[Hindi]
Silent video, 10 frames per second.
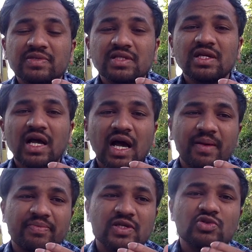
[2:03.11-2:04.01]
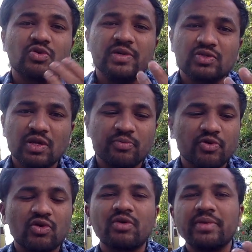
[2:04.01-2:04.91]
से आप किसको बेच रहे हो
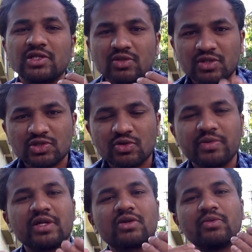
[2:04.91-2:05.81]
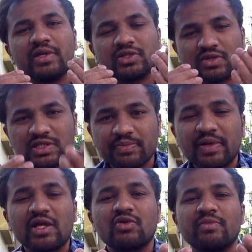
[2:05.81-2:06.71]
इंपोर्टर को बेच रहे हो डिस्ट्रीब्यूटर को बेच रहे हो
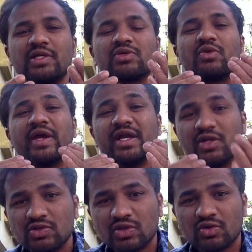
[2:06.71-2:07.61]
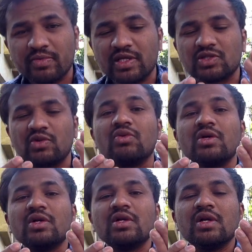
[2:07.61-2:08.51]
सप्लायर को बेच रहे हो एंड यूजर को बेच रहे हो
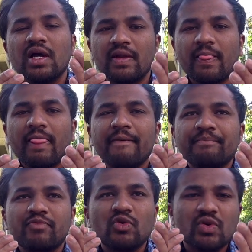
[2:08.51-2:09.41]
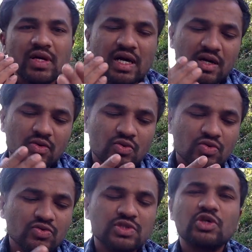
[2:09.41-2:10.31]
है ना तो
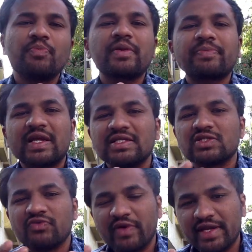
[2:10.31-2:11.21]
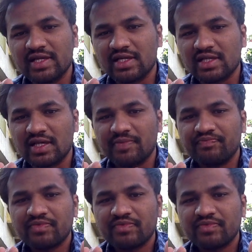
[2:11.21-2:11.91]
उसके ऊपर प्राइजेस वेरी करता है